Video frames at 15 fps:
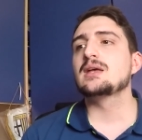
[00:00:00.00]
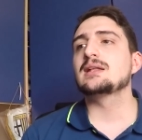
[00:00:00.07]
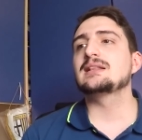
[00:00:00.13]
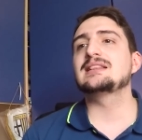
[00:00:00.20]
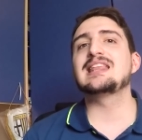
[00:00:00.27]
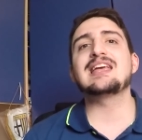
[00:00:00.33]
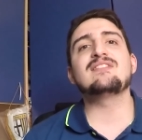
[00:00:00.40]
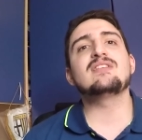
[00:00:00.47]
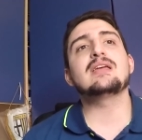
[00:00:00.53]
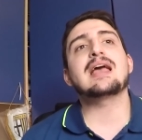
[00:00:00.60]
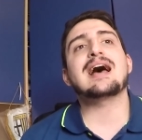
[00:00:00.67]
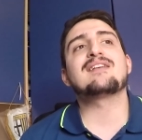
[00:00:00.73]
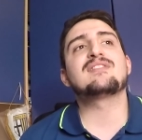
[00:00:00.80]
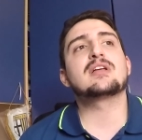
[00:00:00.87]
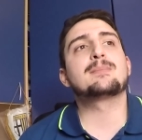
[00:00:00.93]
devi
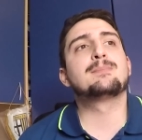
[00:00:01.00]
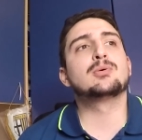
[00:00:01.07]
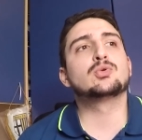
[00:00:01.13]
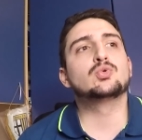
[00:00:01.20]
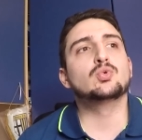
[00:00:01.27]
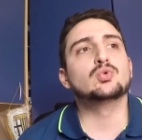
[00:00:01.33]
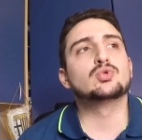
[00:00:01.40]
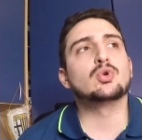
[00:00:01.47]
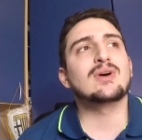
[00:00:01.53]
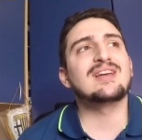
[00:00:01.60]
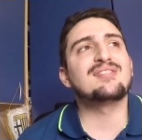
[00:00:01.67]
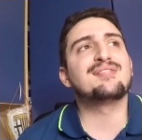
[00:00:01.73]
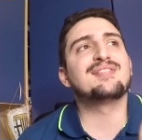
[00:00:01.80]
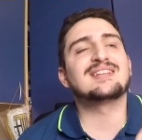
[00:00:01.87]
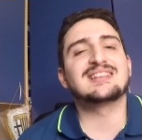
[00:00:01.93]
aver potuto
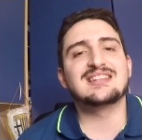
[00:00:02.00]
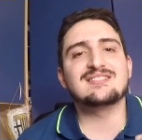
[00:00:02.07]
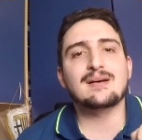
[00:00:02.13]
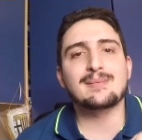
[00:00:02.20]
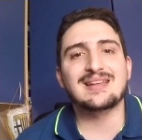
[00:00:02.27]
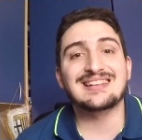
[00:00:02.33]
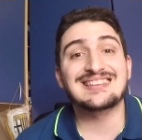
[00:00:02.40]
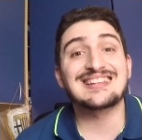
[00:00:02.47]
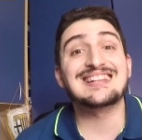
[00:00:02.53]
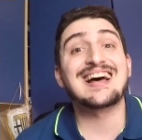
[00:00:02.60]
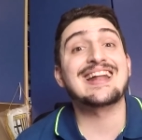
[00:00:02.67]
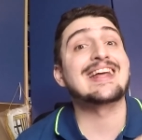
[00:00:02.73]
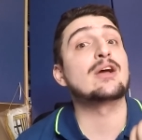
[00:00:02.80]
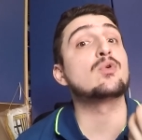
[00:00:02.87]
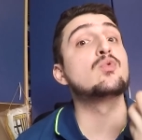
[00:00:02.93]
effettivamente
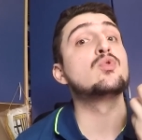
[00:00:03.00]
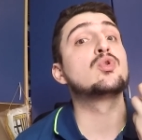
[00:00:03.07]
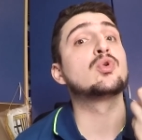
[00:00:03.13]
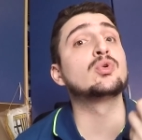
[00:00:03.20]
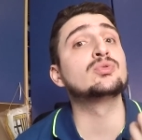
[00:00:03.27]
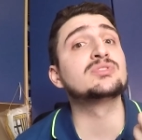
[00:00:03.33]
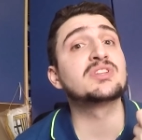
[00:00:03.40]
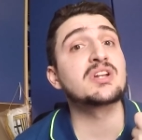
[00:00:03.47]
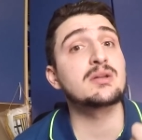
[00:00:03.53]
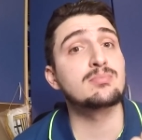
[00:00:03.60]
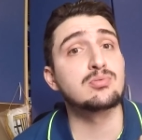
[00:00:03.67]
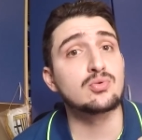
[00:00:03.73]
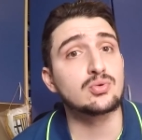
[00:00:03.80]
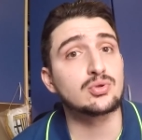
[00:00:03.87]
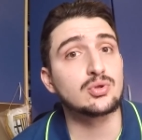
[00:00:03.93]
dare un
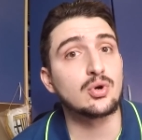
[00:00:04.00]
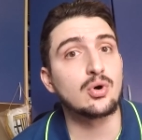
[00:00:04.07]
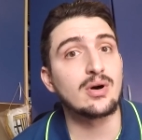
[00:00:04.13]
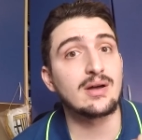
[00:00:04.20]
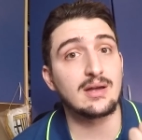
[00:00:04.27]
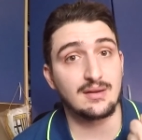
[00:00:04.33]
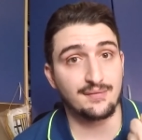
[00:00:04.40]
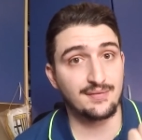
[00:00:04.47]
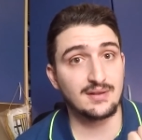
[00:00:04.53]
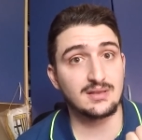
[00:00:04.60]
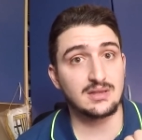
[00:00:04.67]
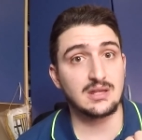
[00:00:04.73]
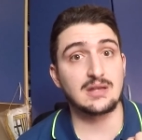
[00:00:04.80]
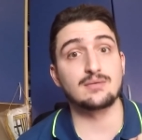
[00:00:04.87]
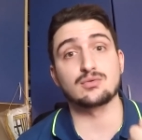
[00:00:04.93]
contributo
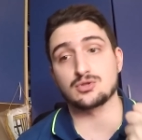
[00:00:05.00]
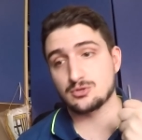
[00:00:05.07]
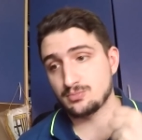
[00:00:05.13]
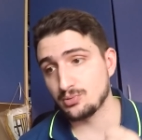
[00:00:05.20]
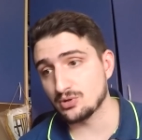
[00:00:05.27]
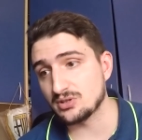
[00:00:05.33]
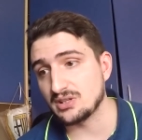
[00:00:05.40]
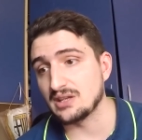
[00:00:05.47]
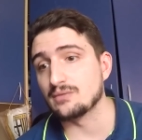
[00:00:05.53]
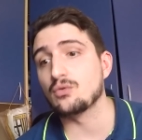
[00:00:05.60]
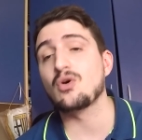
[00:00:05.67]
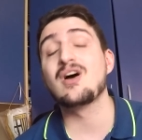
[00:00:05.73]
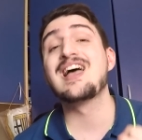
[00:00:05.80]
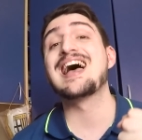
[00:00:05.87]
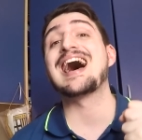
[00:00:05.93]
effettivo
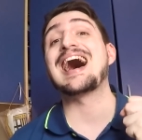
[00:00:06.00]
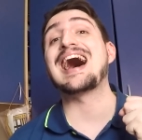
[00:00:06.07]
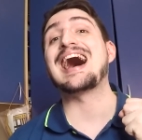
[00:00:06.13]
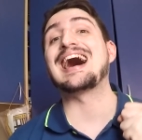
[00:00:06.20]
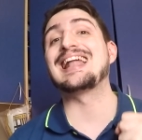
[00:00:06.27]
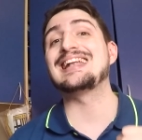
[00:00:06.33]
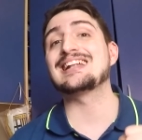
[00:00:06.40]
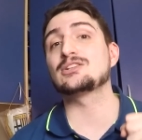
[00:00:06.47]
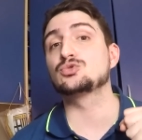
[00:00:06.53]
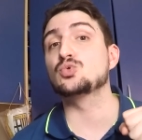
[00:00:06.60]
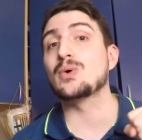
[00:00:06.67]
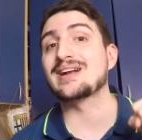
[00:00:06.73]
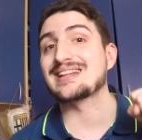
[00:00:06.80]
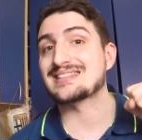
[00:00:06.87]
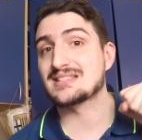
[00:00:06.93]
sportivo alla
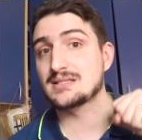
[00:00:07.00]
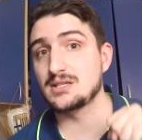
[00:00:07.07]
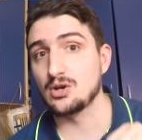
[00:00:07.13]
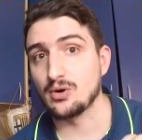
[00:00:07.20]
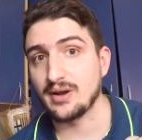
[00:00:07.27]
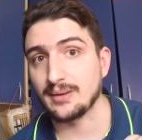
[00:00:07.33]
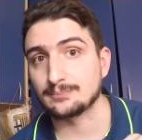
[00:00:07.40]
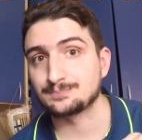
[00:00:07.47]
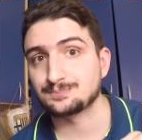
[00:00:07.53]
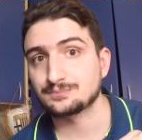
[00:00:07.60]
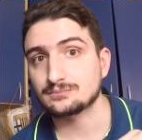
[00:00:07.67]
tua nazione.